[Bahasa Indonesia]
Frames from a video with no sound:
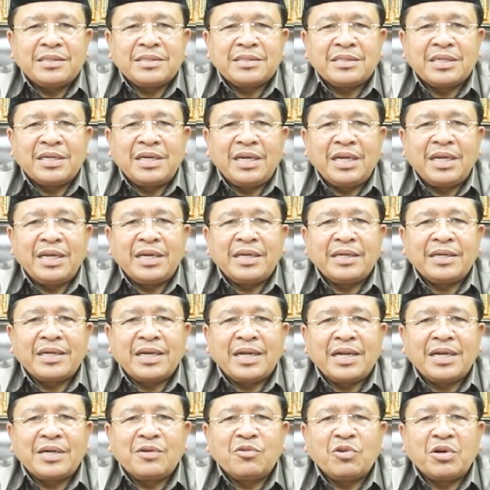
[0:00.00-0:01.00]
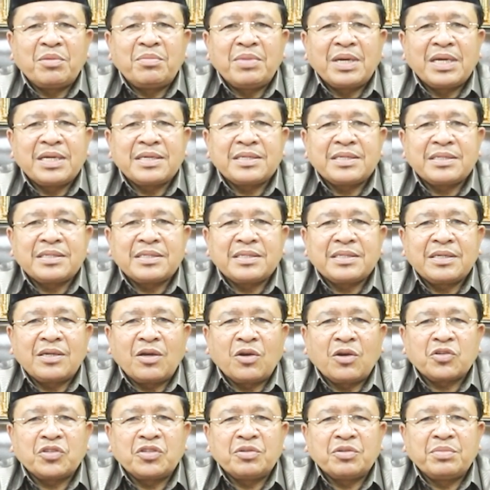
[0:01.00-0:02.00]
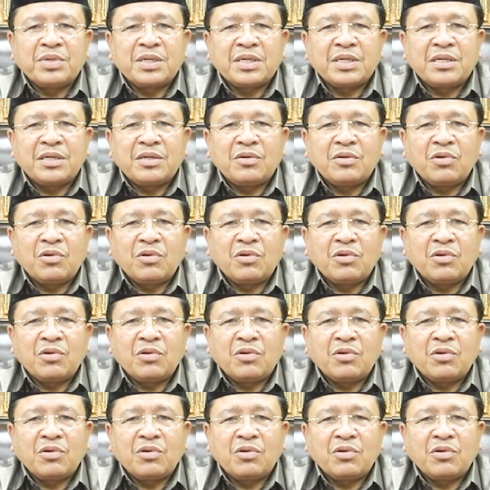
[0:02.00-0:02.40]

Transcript: Senin tanggal 12 Oktober